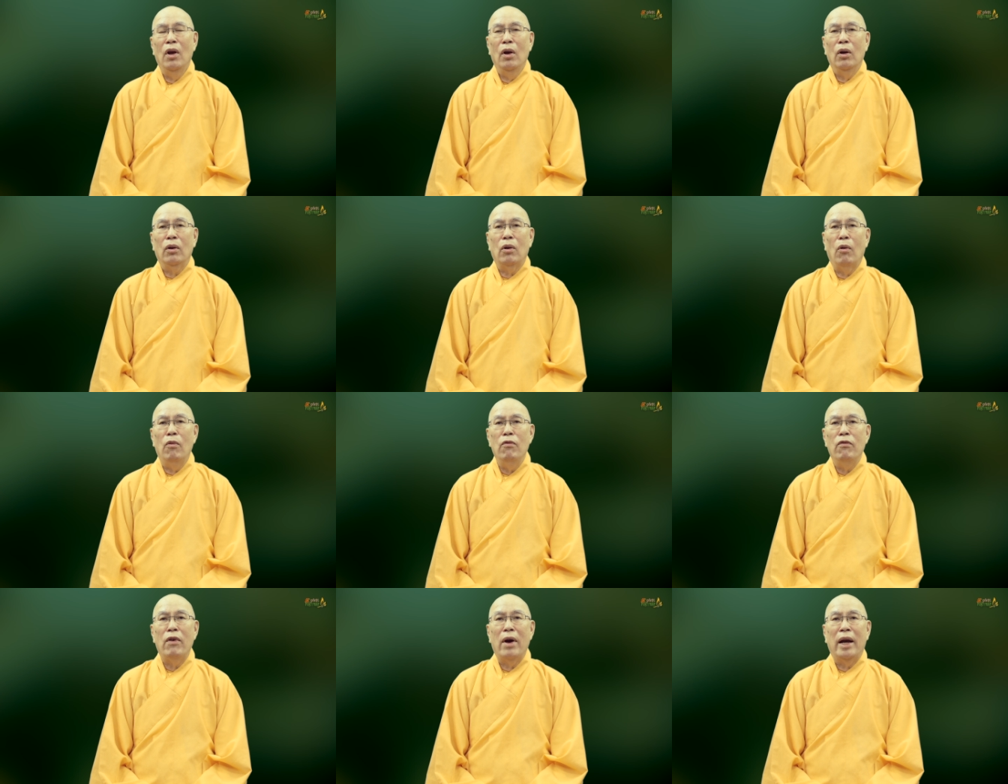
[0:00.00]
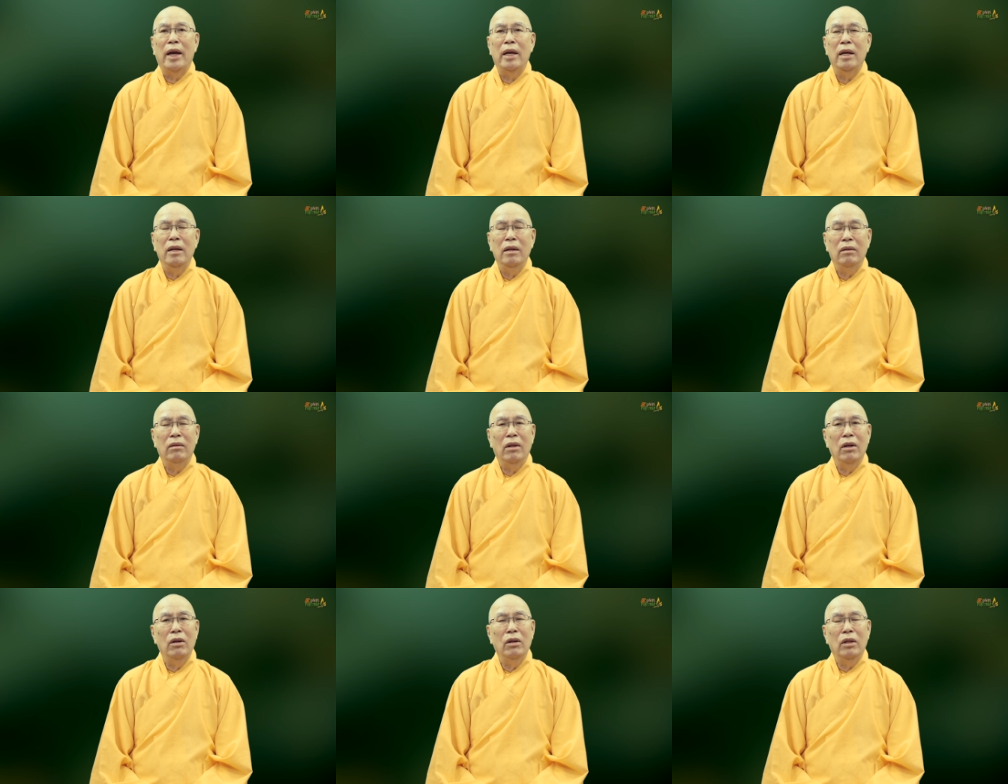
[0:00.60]
Cũng vậy,
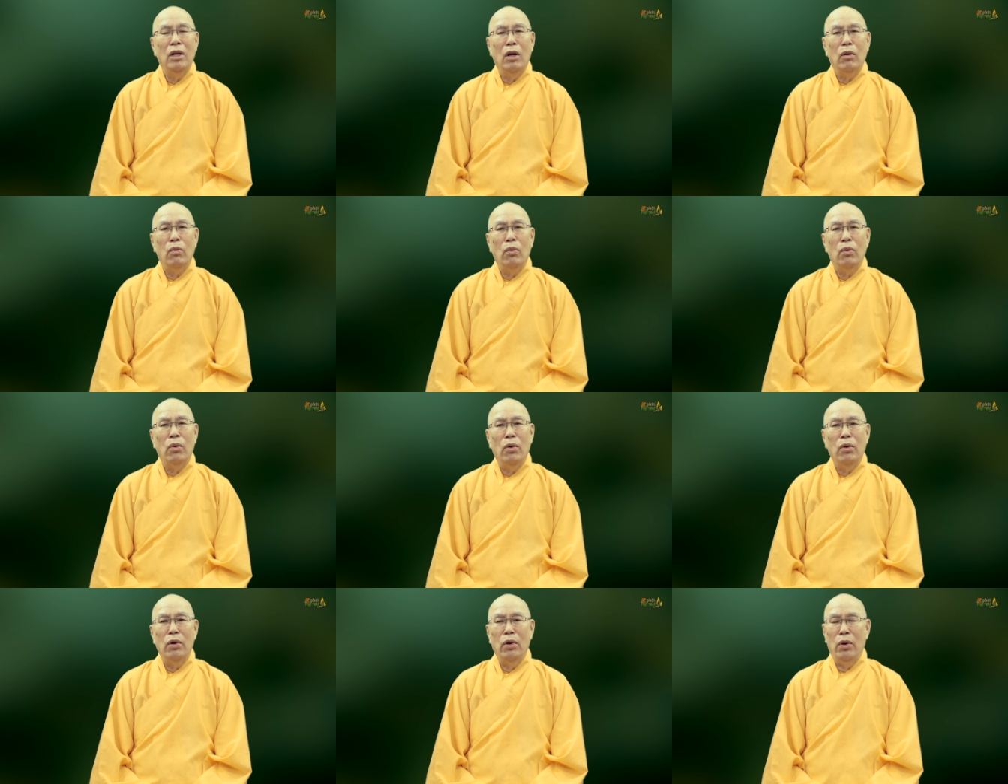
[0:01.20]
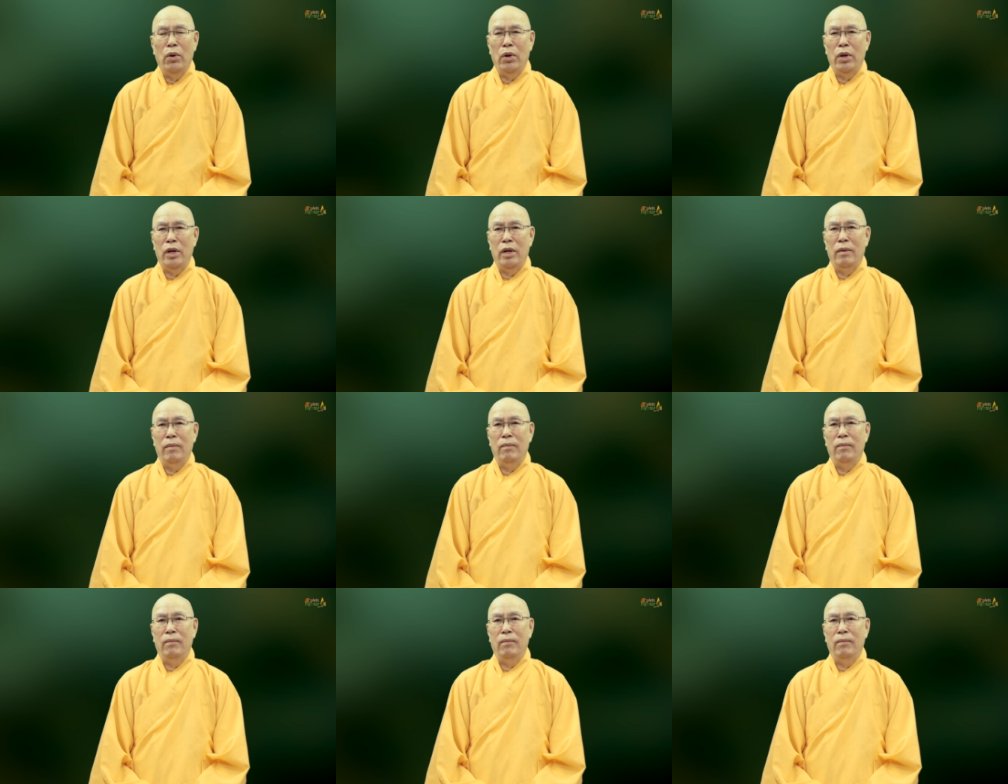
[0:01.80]
tự thân của con người,